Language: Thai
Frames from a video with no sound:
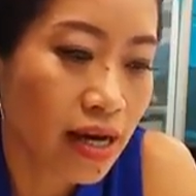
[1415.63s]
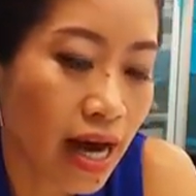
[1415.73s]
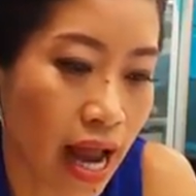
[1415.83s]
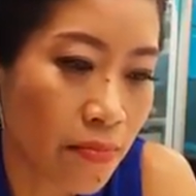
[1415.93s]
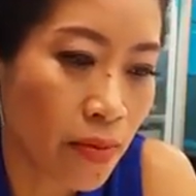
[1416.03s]

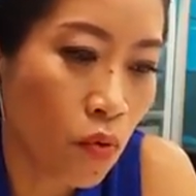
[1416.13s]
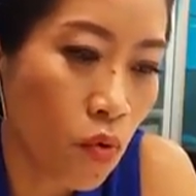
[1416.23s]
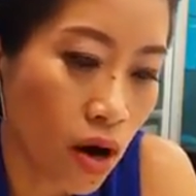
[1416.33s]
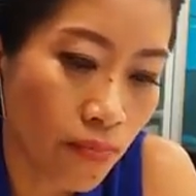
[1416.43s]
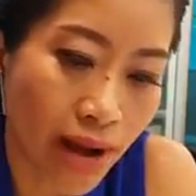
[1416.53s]
ใครเป็นพ
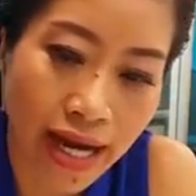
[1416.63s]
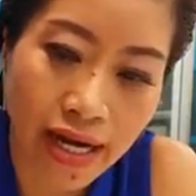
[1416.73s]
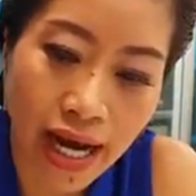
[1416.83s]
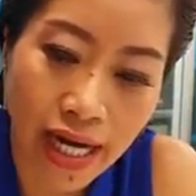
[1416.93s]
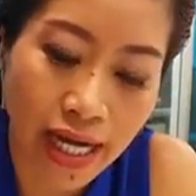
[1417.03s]
วกมัน
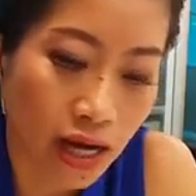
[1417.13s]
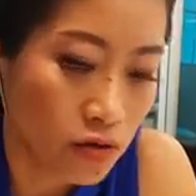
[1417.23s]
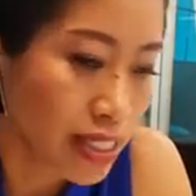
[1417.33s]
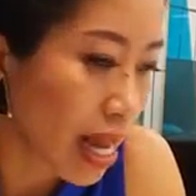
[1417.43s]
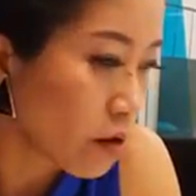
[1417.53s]
อันนี้เข้า
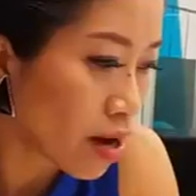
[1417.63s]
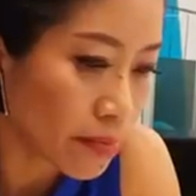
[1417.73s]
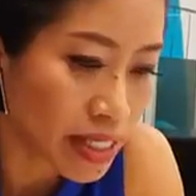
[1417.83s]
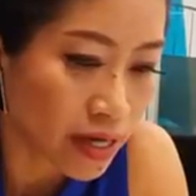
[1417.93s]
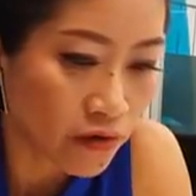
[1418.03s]
ใจว่า
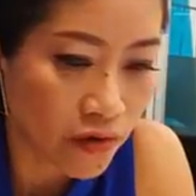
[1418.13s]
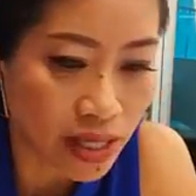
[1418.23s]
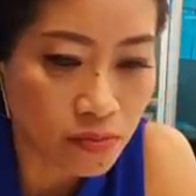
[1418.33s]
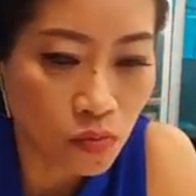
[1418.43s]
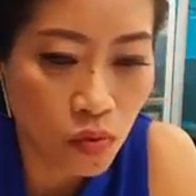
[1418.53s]
มาจาก
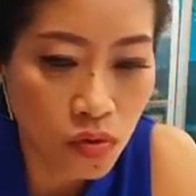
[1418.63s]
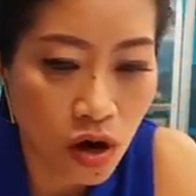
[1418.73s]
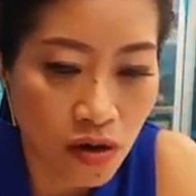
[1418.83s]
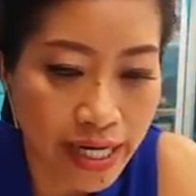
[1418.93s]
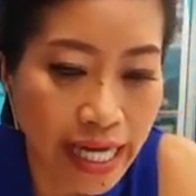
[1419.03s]
Facebook
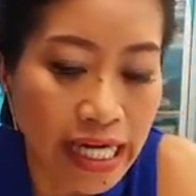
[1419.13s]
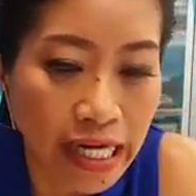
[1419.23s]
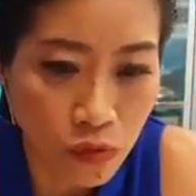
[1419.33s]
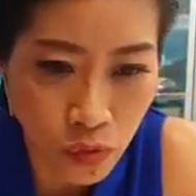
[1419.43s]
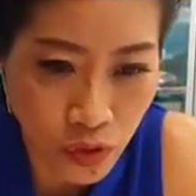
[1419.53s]
ของ t ี
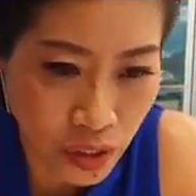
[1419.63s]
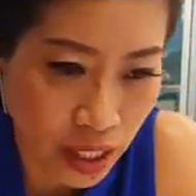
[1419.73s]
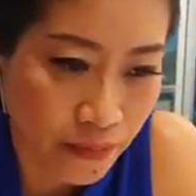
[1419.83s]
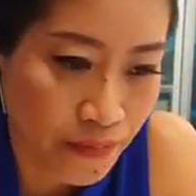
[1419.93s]
นิวส์